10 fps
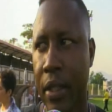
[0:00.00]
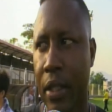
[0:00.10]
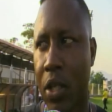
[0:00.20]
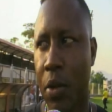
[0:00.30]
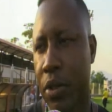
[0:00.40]

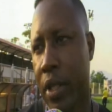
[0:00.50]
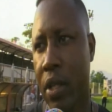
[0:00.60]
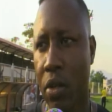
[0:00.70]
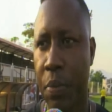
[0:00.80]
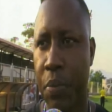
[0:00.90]
y como te
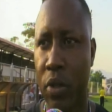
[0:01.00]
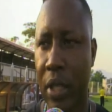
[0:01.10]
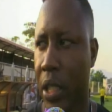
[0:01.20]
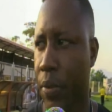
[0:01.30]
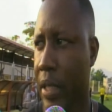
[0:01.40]
digo, lo
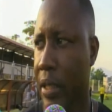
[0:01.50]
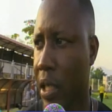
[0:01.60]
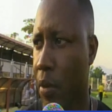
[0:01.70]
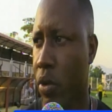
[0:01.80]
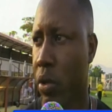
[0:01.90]
importante es que
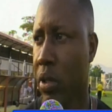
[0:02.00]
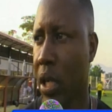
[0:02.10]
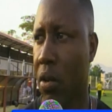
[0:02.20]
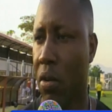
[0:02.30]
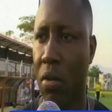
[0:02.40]
sacamos un
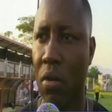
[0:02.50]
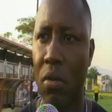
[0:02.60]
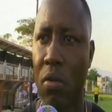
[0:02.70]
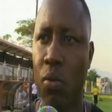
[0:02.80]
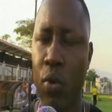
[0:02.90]

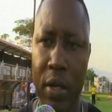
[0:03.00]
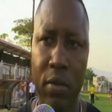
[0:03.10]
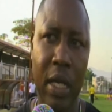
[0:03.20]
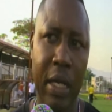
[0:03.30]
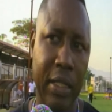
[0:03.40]
resultado bueno en
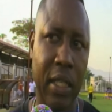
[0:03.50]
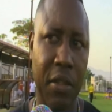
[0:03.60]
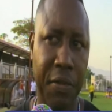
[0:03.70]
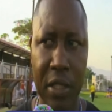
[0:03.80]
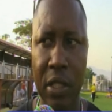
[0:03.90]
una cancha
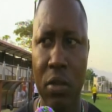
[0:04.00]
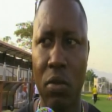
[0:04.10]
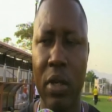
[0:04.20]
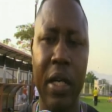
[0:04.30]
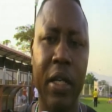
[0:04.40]
difícil con un
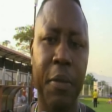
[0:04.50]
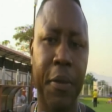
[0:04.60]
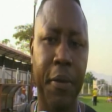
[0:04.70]
gran equipo.